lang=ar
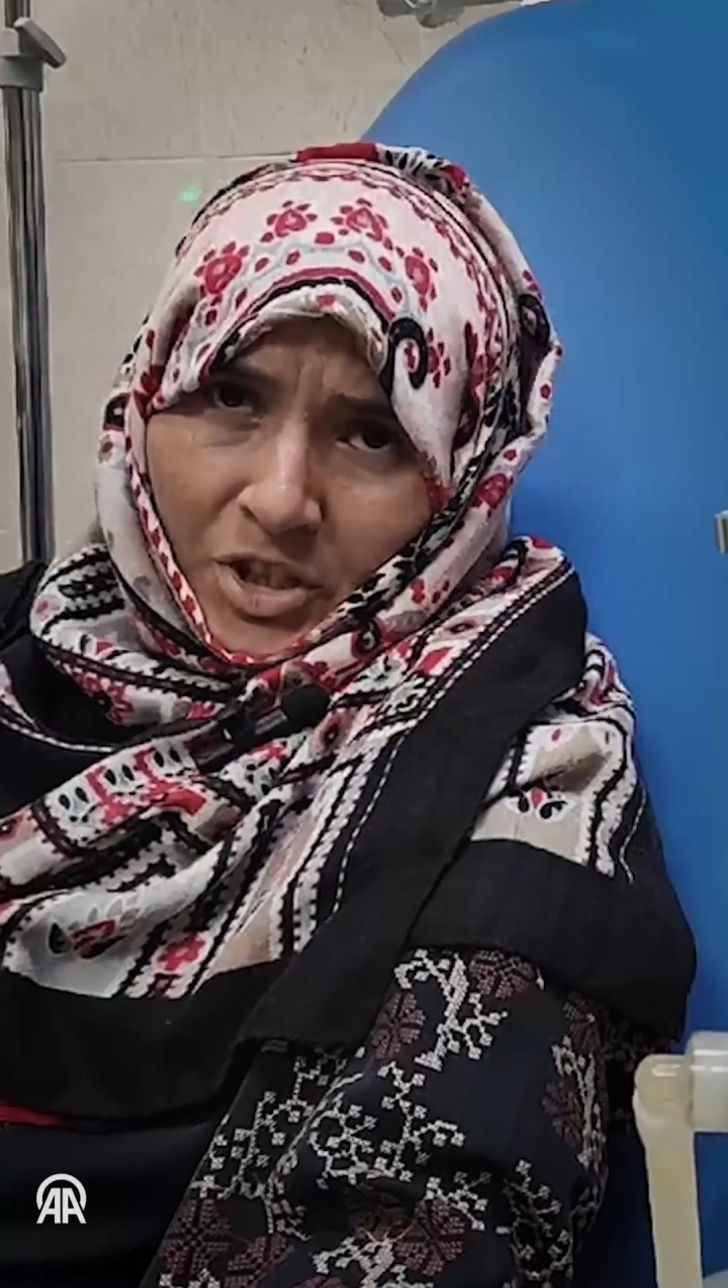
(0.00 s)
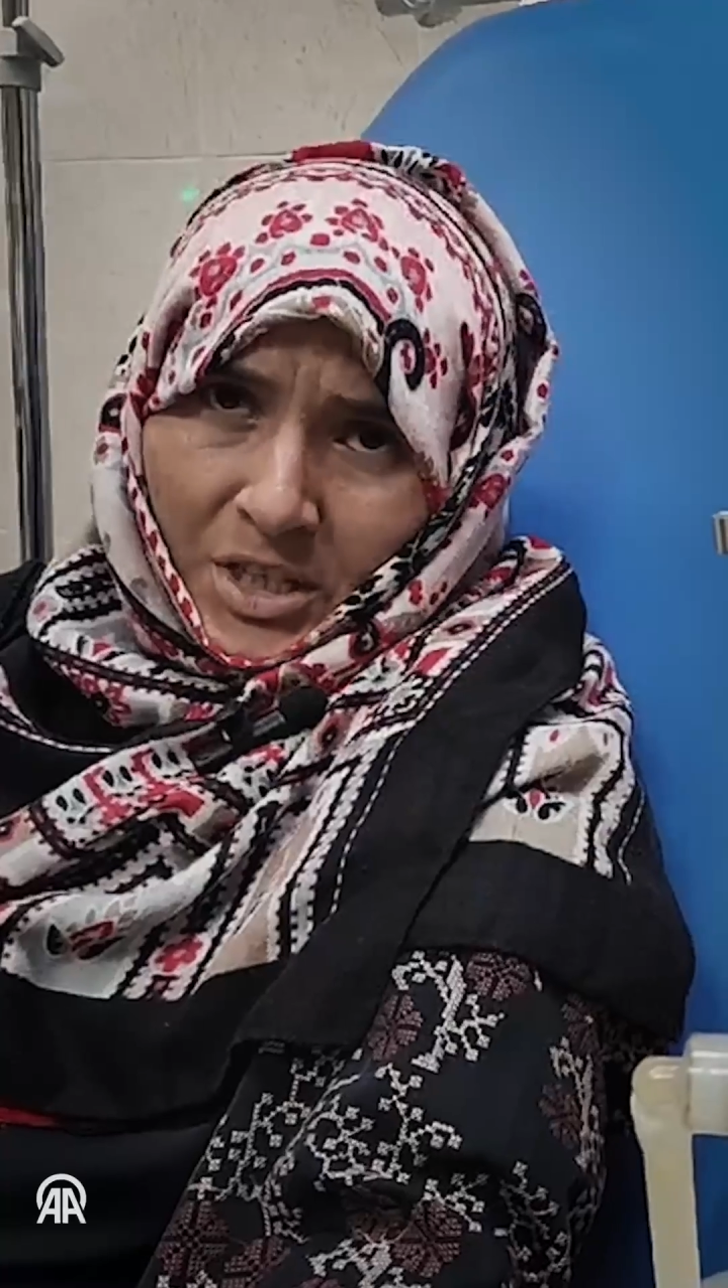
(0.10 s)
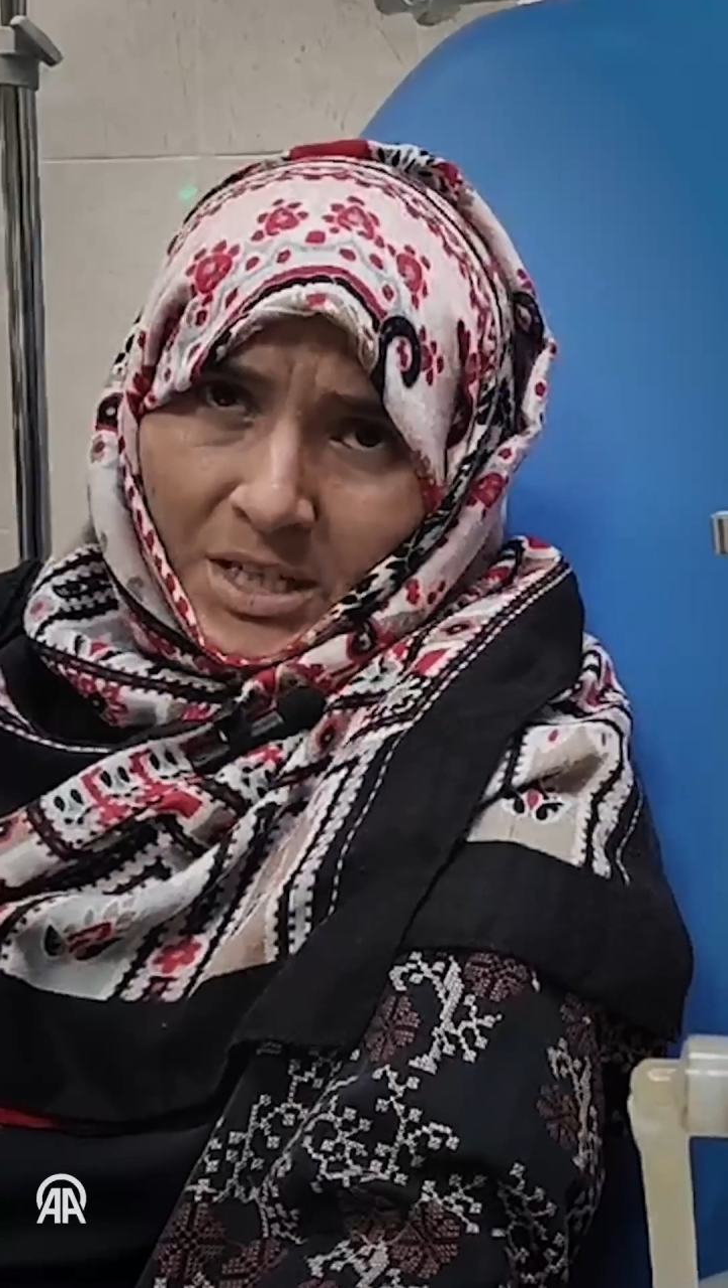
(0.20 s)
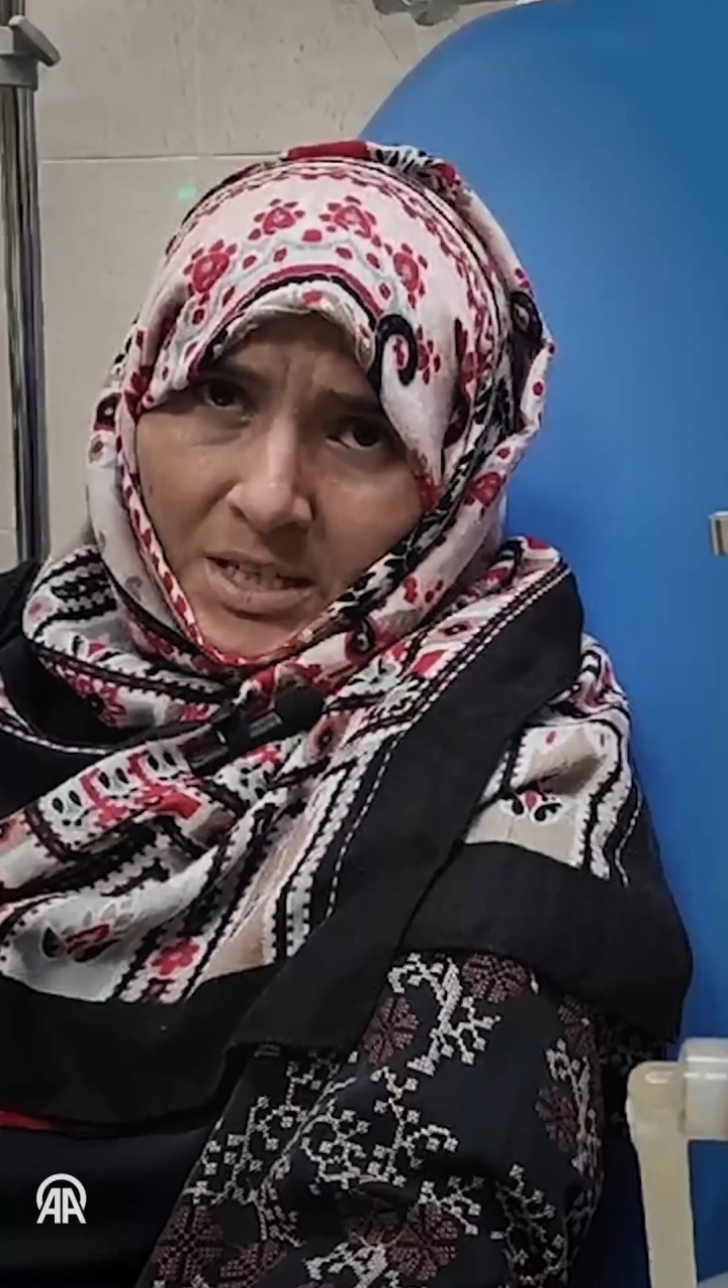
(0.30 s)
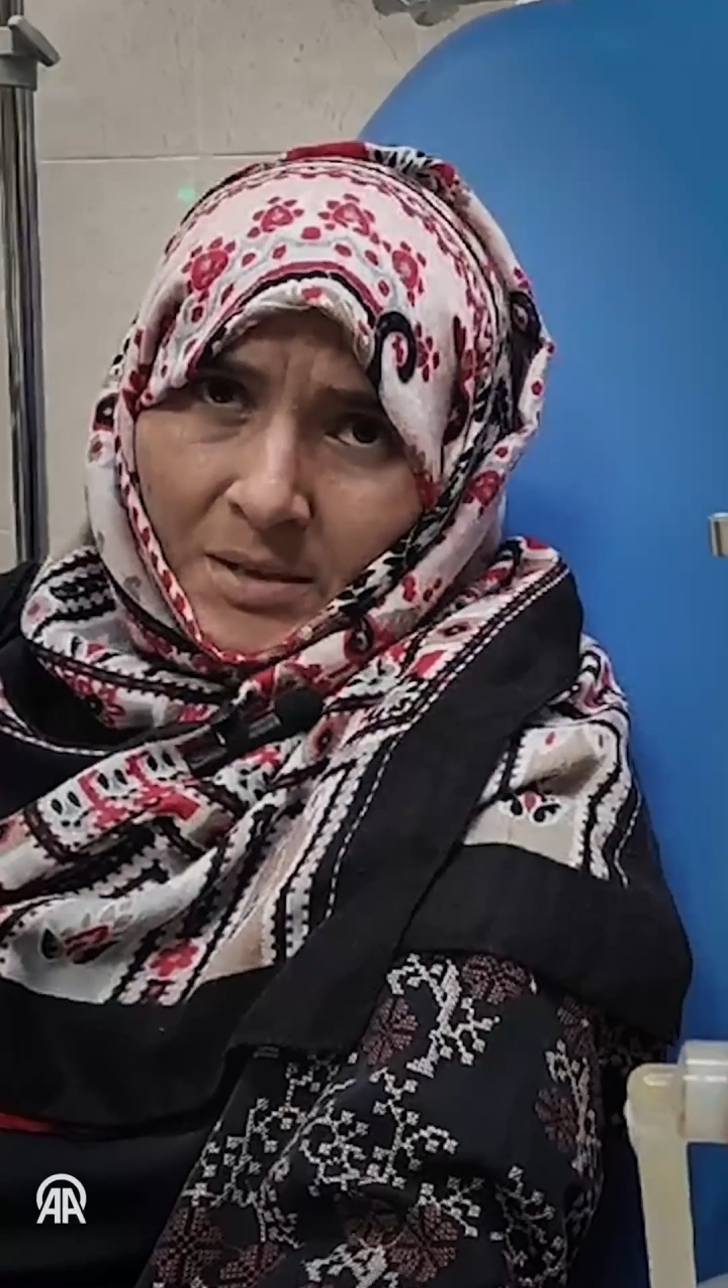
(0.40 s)

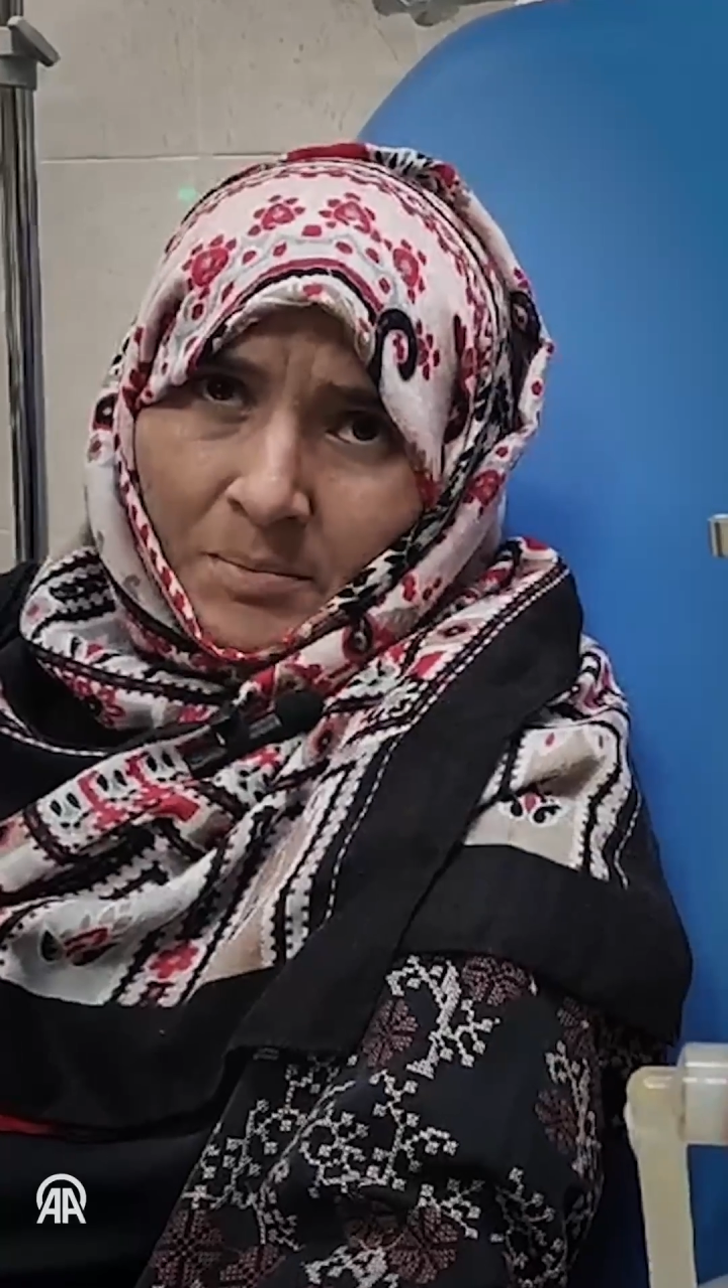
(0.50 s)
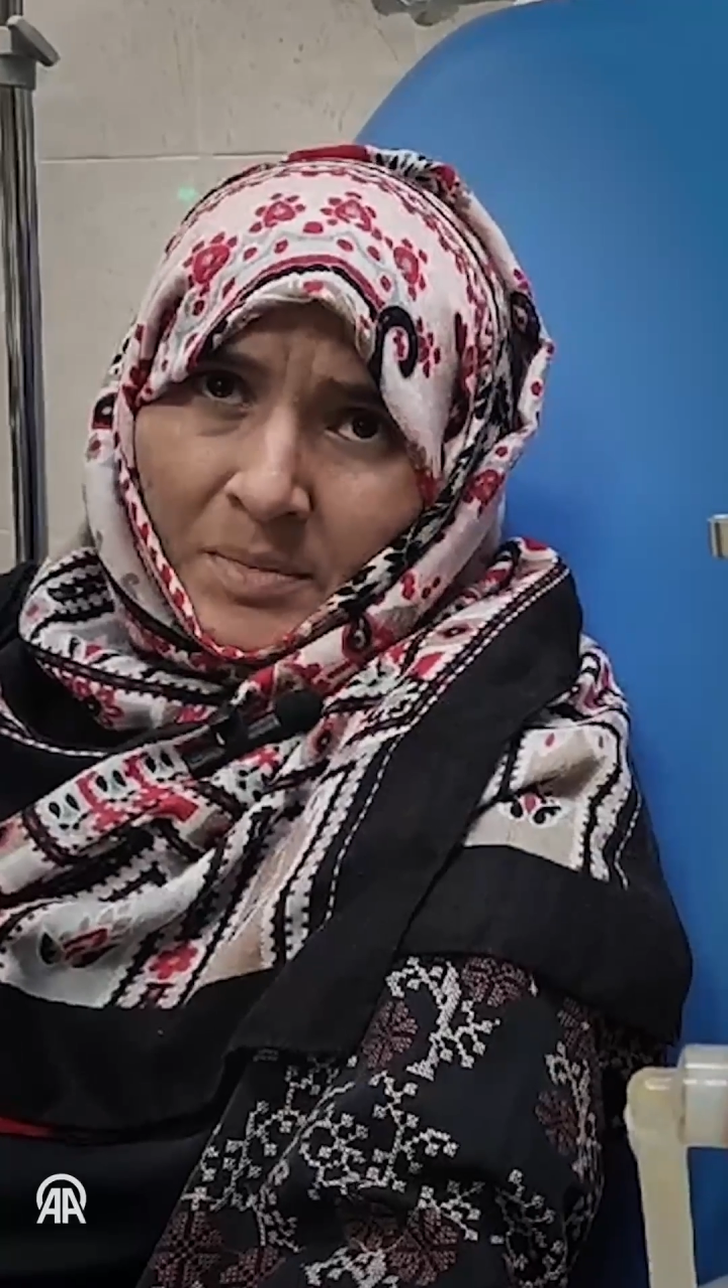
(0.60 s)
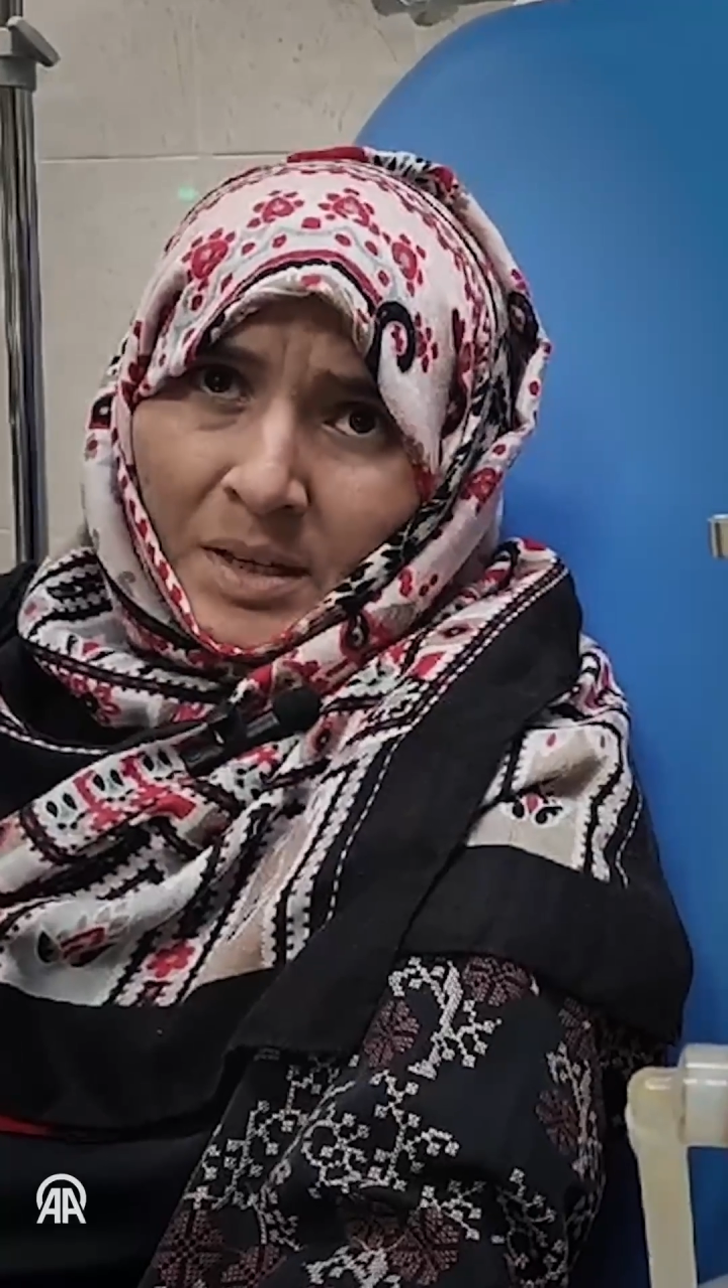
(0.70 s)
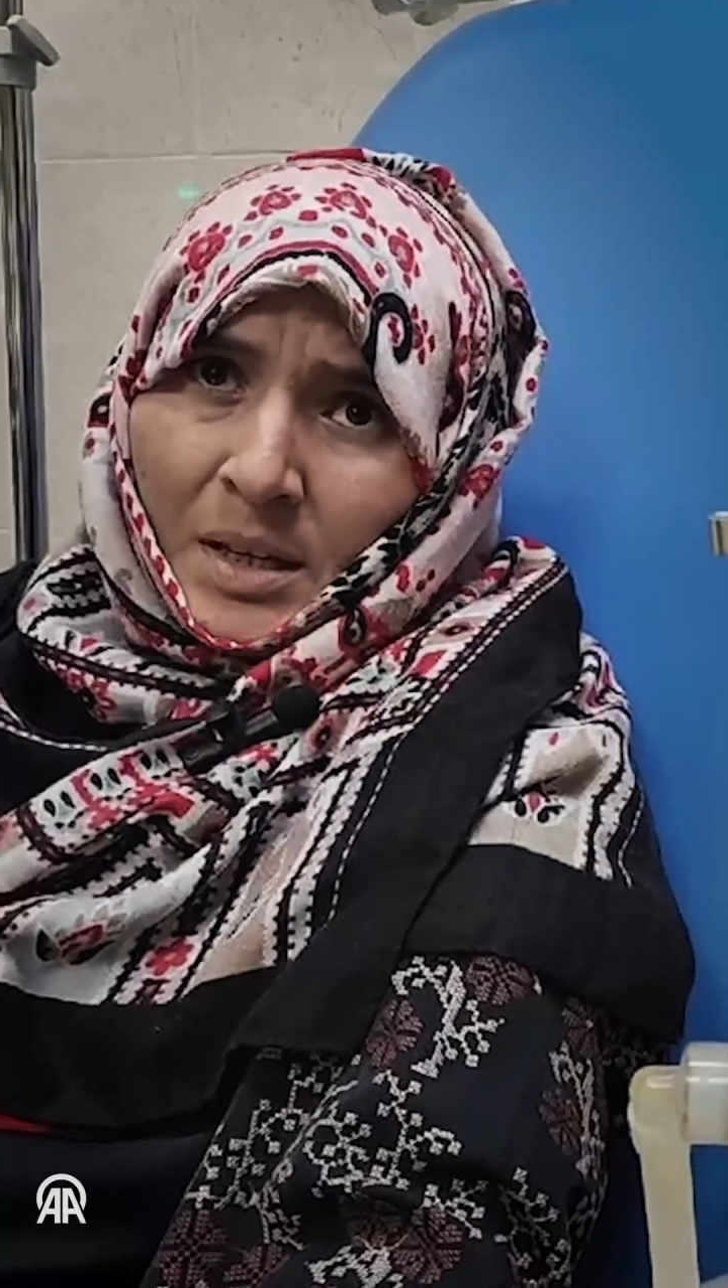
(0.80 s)
الجسم